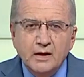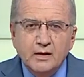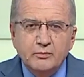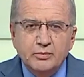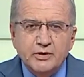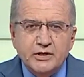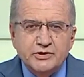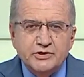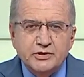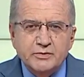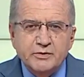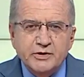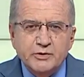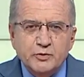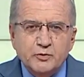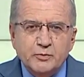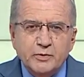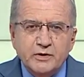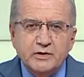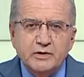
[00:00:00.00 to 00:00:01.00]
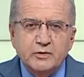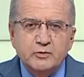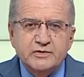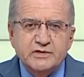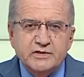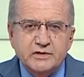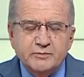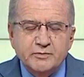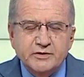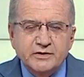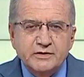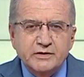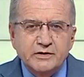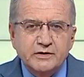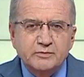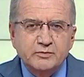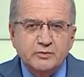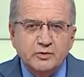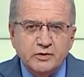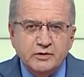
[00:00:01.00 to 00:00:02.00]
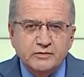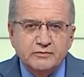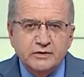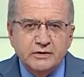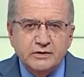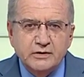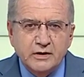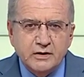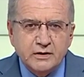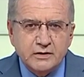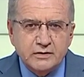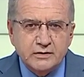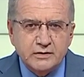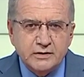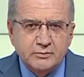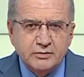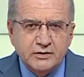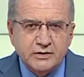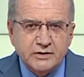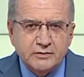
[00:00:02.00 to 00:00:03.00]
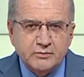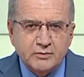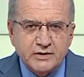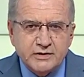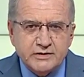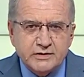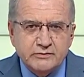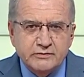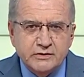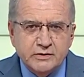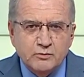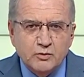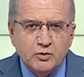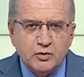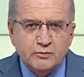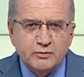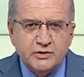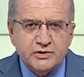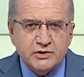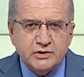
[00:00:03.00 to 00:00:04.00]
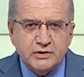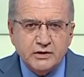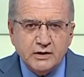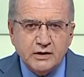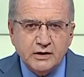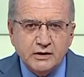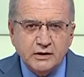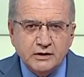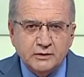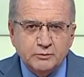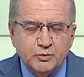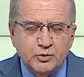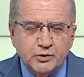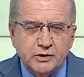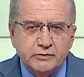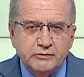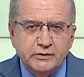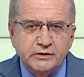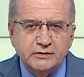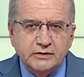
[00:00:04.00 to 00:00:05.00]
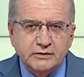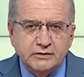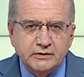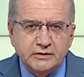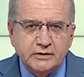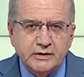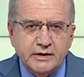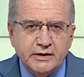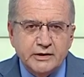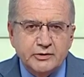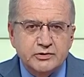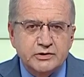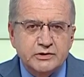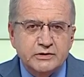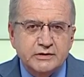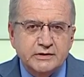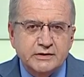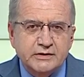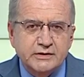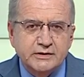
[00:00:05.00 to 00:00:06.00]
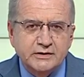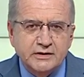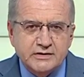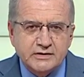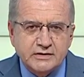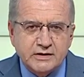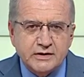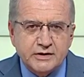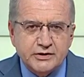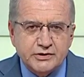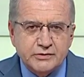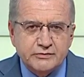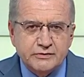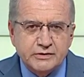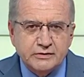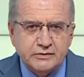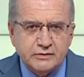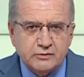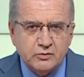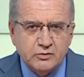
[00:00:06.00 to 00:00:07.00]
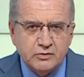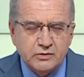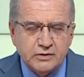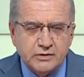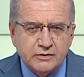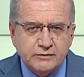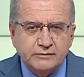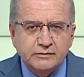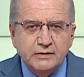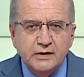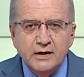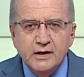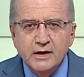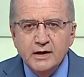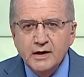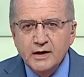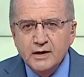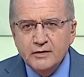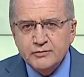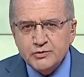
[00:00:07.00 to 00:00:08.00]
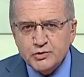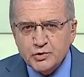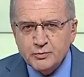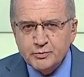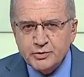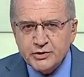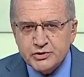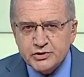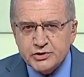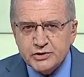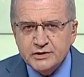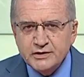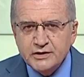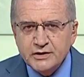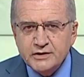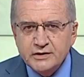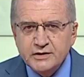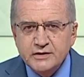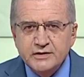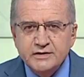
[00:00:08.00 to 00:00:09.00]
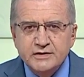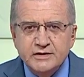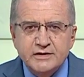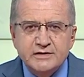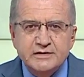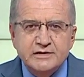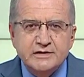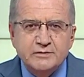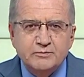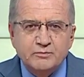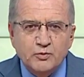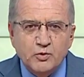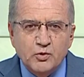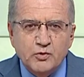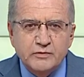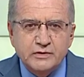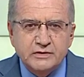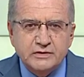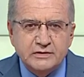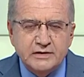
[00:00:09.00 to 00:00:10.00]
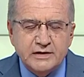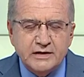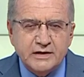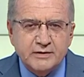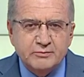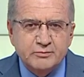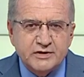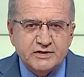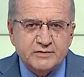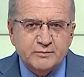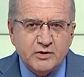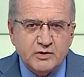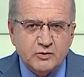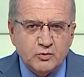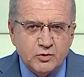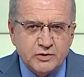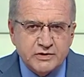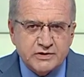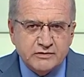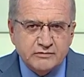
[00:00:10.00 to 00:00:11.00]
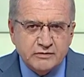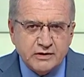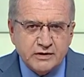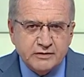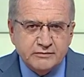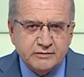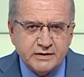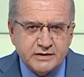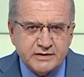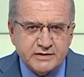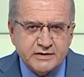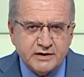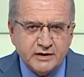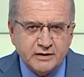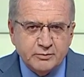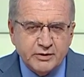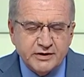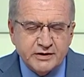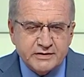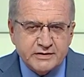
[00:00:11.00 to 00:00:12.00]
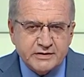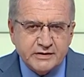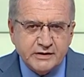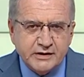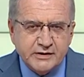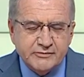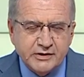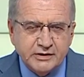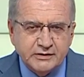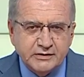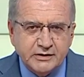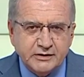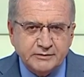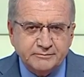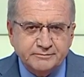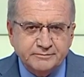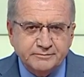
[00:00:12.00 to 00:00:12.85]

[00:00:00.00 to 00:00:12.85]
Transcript: Пляжи Мариуполя усыпаны мертвой рыбой. Массовый мор бычка отпугивает отдыхающих и настораживает экологов. В чем причина и есть ли повод для беспокойства, выяснял Борис Яковенко.